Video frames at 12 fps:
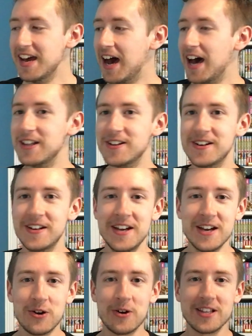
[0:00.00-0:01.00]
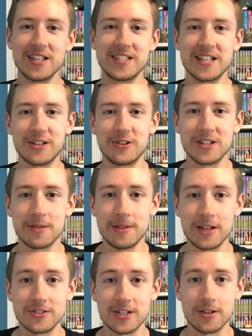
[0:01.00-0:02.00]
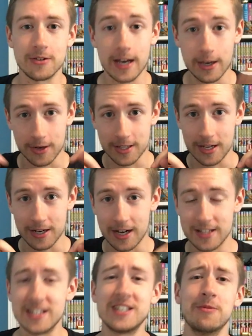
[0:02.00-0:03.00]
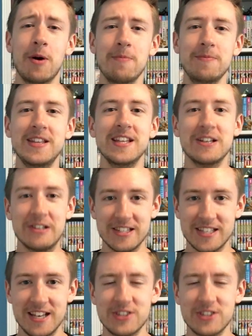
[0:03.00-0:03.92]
今回手伝ってくれたみんなのチャンネル概要欄にあるから、ぜひとも見に行ってください。